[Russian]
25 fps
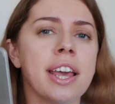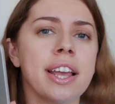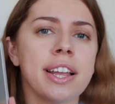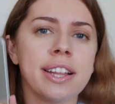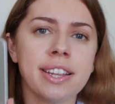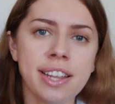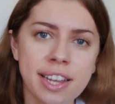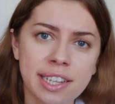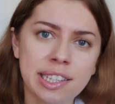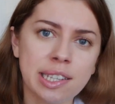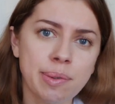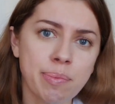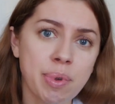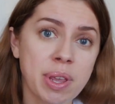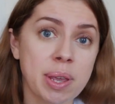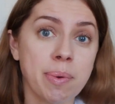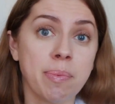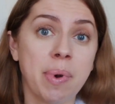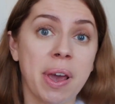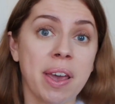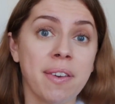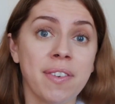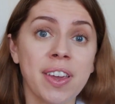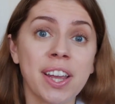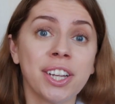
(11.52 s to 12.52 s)

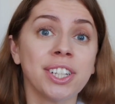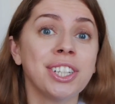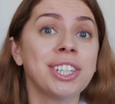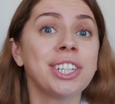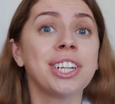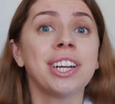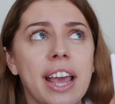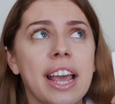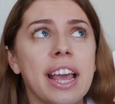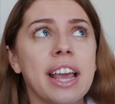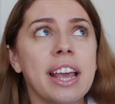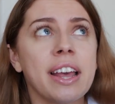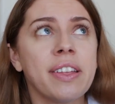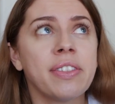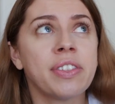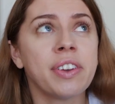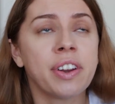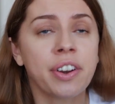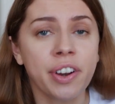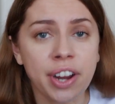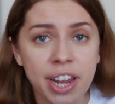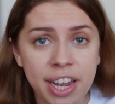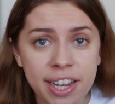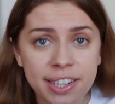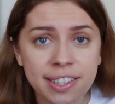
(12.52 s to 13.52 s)
незаменимая вещь.
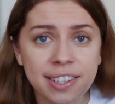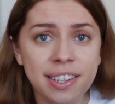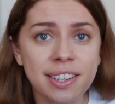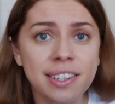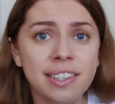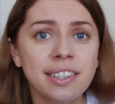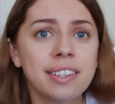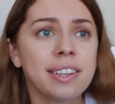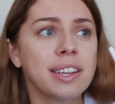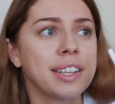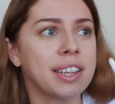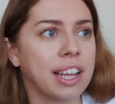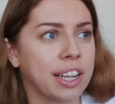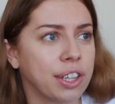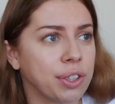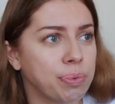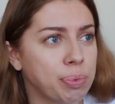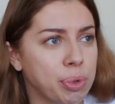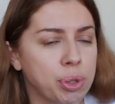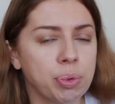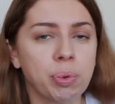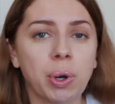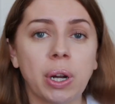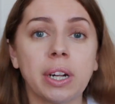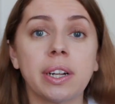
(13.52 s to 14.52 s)
There isn't, так,
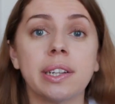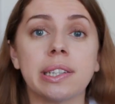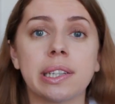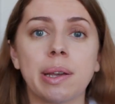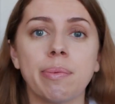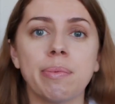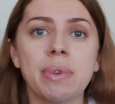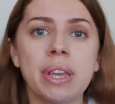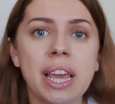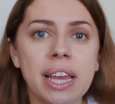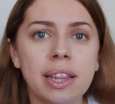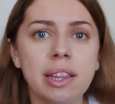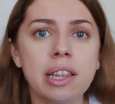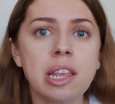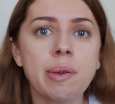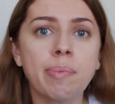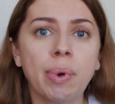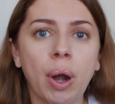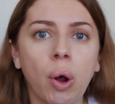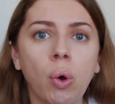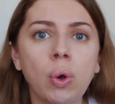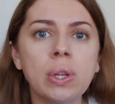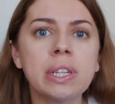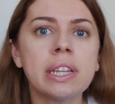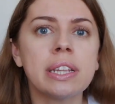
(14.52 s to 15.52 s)
почему на английском? Нет, не
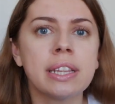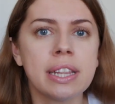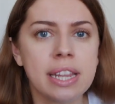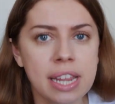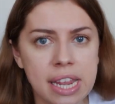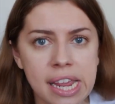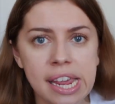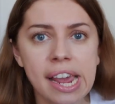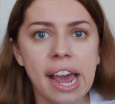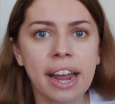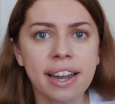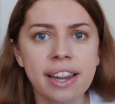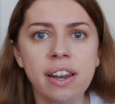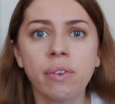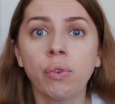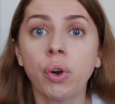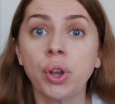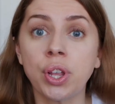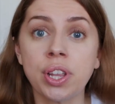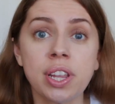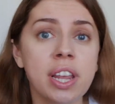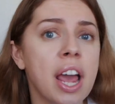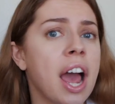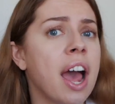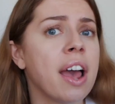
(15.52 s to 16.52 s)
проходит ни одного
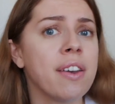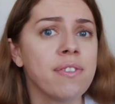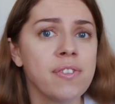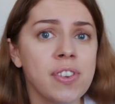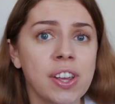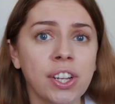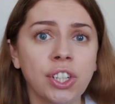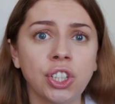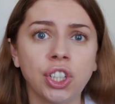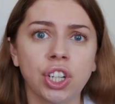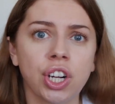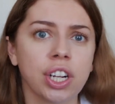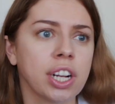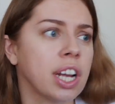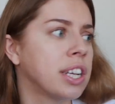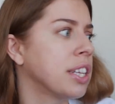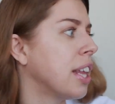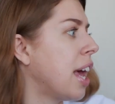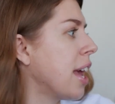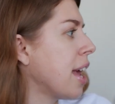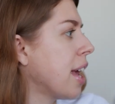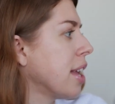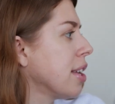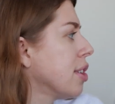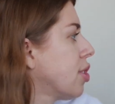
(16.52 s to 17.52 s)
дня, вечера, когда
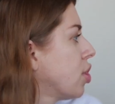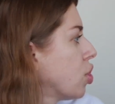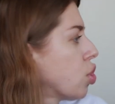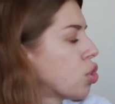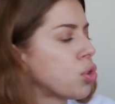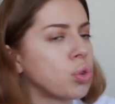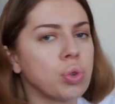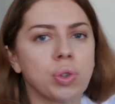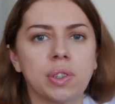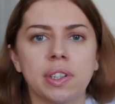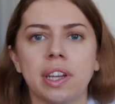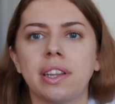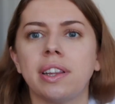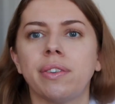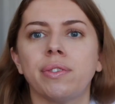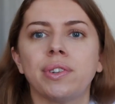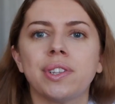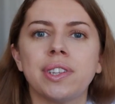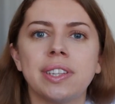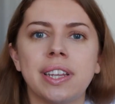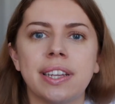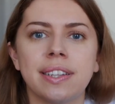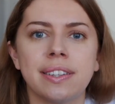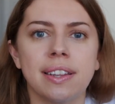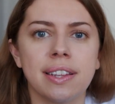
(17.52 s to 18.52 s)
я не сижу где-то вот
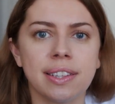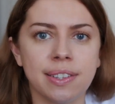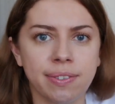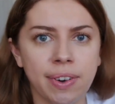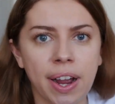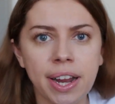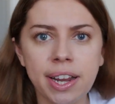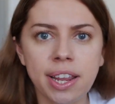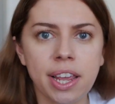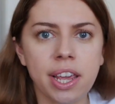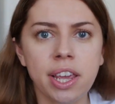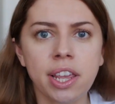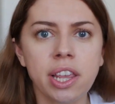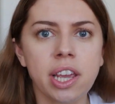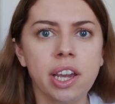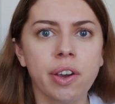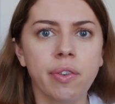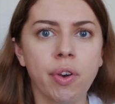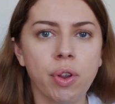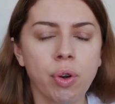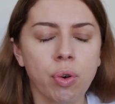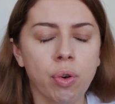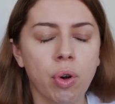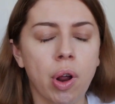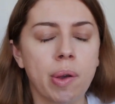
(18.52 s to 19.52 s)
здесь на диване и не
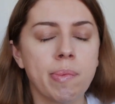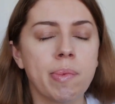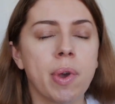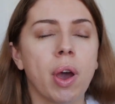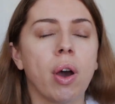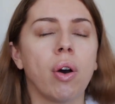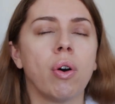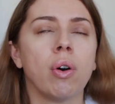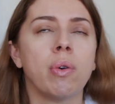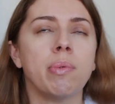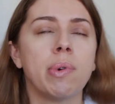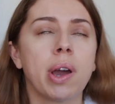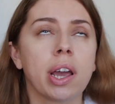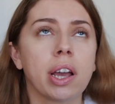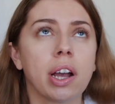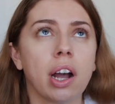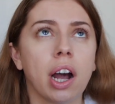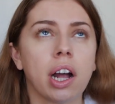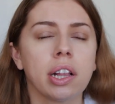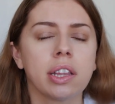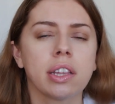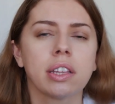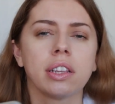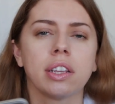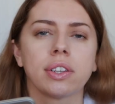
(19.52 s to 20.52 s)
говорю Роме, о май
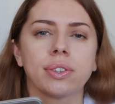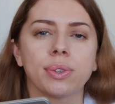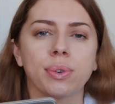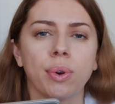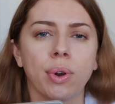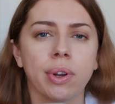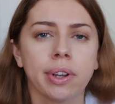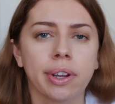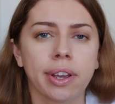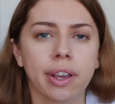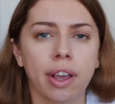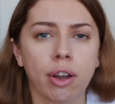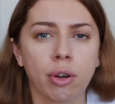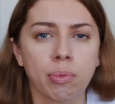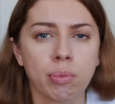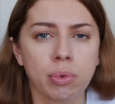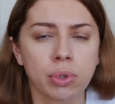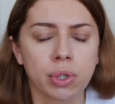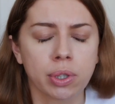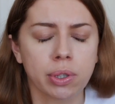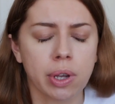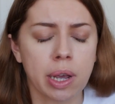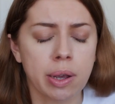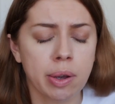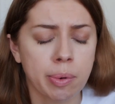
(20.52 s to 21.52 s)
гад, насколько я люблю
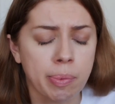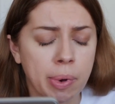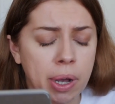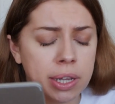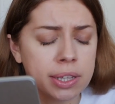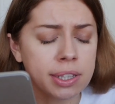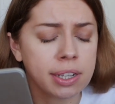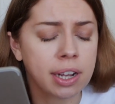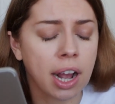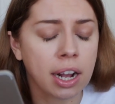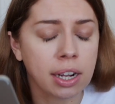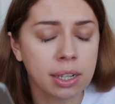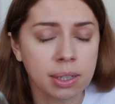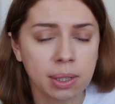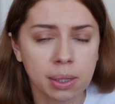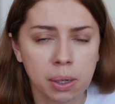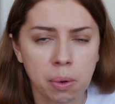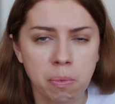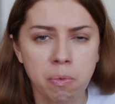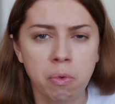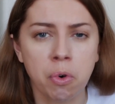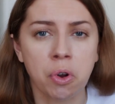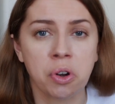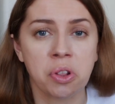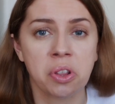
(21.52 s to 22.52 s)
свой iPad, как это
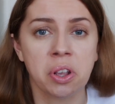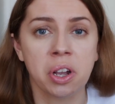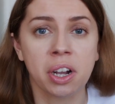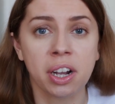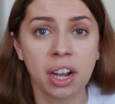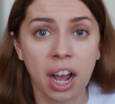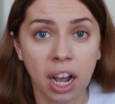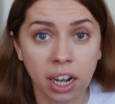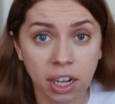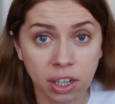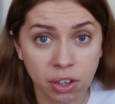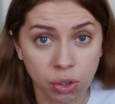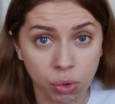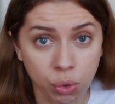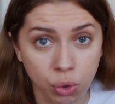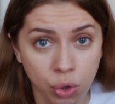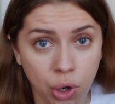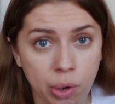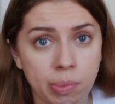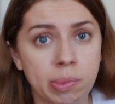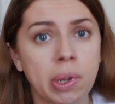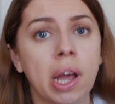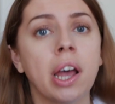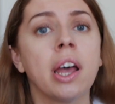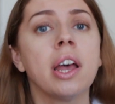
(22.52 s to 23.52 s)
комфортно, как это
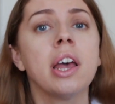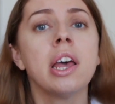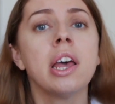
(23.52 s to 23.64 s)
удобно.